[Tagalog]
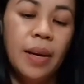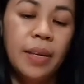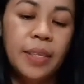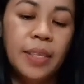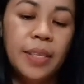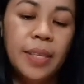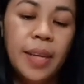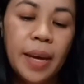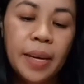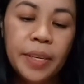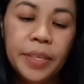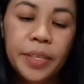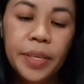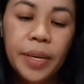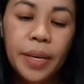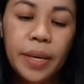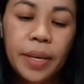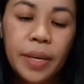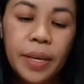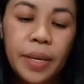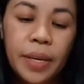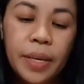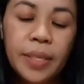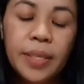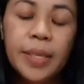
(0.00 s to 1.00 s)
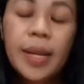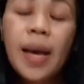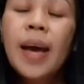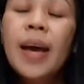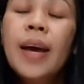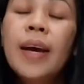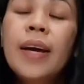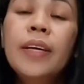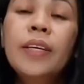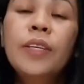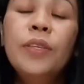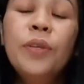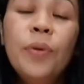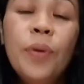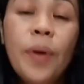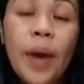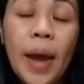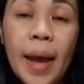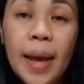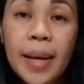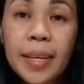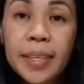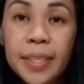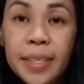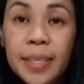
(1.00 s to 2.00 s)
Ang size niya is
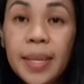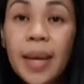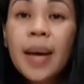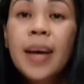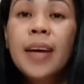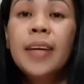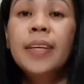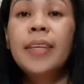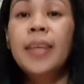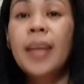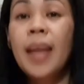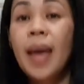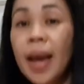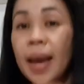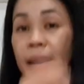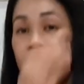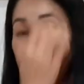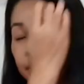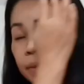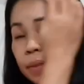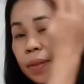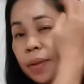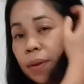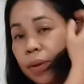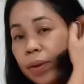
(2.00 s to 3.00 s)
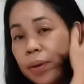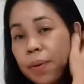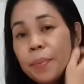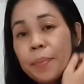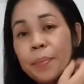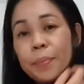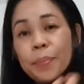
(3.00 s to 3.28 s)
US 9.5.